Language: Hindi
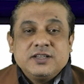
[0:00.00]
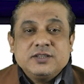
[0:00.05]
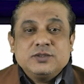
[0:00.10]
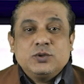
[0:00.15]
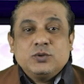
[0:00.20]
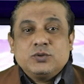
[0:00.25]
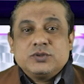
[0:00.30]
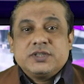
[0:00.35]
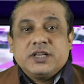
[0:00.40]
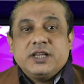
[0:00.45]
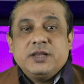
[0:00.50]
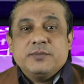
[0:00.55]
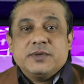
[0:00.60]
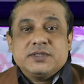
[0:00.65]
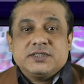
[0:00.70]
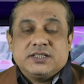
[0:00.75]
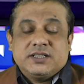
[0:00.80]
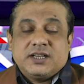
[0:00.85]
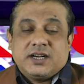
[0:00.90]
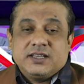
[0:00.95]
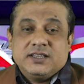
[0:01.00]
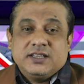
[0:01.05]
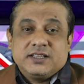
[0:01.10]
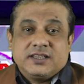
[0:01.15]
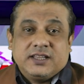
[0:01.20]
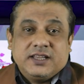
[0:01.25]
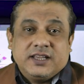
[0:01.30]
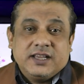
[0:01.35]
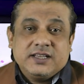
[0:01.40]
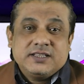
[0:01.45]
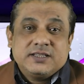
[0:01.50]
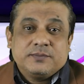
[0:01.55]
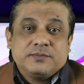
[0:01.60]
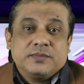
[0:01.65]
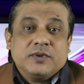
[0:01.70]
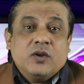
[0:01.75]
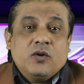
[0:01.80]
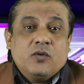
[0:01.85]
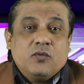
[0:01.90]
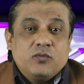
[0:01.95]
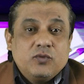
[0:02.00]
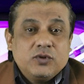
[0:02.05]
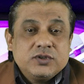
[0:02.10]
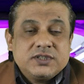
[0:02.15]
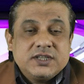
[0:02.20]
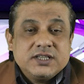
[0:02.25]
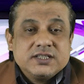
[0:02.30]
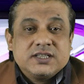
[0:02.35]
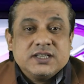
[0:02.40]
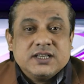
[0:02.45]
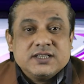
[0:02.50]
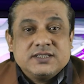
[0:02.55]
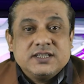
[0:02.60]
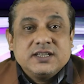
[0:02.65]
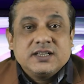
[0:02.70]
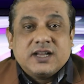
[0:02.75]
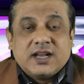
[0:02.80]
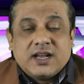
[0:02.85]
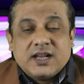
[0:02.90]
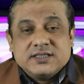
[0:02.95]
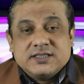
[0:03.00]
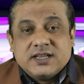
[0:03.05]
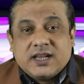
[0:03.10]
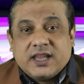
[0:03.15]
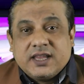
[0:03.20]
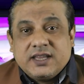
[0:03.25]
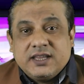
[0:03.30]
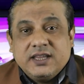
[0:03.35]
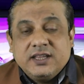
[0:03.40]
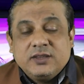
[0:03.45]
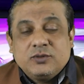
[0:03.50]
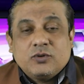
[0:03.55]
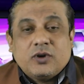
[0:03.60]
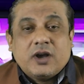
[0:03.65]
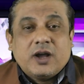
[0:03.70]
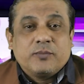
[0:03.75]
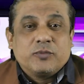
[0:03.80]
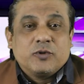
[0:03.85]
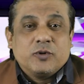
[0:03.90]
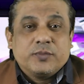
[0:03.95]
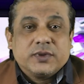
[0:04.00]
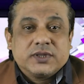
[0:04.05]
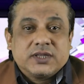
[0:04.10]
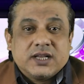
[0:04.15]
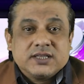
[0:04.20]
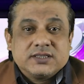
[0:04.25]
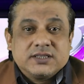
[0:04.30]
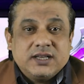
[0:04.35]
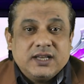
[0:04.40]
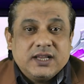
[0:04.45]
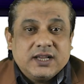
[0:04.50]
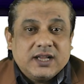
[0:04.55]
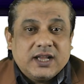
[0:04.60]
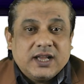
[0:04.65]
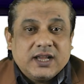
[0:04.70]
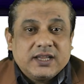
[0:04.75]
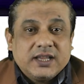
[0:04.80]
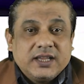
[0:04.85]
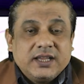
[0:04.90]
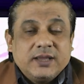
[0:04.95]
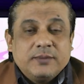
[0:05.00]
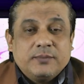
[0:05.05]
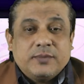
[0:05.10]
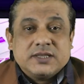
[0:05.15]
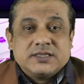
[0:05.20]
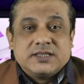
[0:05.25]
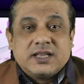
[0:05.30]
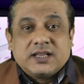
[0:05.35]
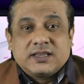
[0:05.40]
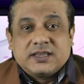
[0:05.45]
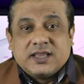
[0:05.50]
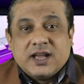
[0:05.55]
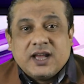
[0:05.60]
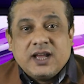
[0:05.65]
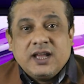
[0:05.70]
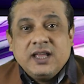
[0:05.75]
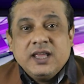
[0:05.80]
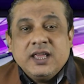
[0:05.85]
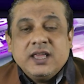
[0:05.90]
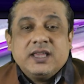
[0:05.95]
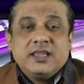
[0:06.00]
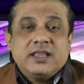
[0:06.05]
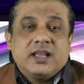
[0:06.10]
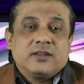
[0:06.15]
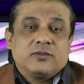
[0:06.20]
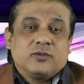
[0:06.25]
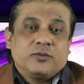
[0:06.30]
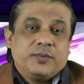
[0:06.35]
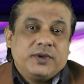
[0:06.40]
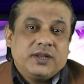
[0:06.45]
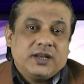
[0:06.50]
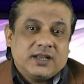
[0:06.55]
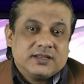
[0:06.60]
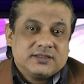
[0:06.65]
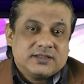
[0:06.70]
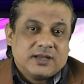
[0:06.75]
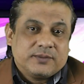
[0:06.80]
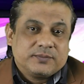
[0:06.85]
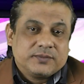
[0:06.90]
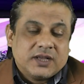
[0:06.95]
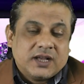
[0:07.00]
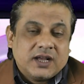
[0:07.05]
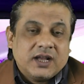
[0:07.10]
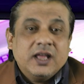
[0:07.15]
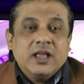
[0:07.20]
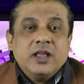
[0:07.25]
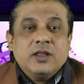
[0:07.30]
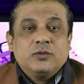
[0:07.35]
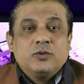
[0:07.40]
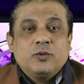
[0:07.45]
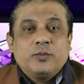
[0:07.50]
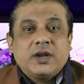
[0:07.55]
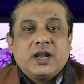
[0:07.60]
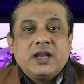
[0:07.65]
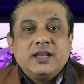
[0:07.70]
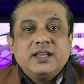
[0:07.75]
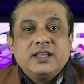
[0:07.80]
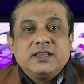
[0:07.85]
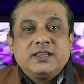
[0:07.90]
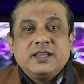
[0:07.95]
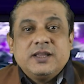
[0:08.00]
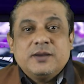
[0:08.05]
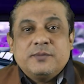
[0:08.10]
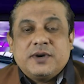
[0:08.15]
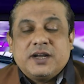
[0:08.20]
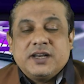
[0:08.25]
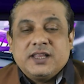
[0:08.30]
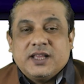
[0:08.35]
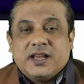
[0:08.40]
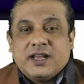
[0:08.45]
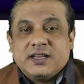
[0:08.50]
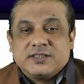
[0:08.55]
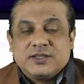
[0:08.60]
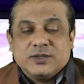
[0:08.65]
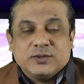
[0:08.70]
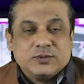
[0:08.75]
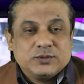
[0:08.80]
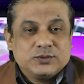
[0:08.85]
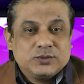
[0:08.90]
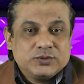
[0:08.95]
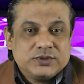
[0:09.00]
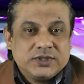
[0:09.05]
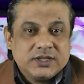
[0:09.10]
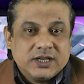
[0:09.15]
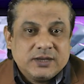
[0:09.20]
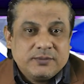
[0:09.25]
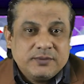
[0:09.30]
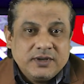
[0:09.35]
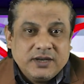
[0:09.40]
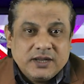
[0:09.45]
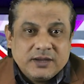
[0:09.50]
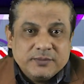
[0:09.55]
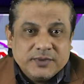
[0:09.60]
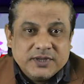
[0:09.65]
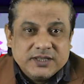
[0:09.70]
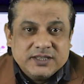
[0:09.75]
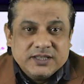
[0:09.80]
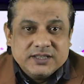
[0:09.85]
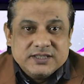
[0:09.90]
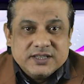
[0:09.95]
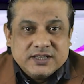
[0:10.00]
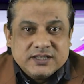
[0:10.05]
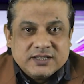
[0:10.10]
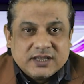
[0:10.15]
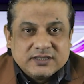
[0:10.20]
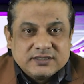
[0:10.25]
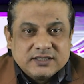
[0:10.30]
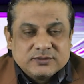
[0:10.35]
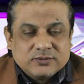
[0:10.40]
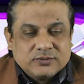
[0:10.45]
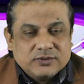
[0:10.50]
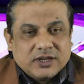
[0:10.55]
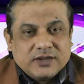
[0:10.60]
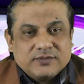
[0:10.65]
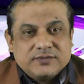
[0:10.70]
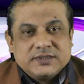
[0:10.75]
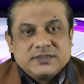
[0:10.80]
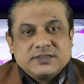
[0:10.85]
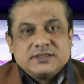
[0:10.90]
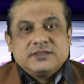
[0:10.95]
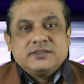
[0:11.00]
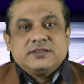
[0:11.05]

चीज़ दूर से ही मज़ेदार दिखती है जब वो चीज़ नज़दीक आ जाएगी तो आपको पता चलेगा कि ये मज़ा था या तो फिर अजाब था तो बहरहाल ये थी हमारी आज की खसूसी खबर हमें दीजिए इजाज़त खुदाफिज़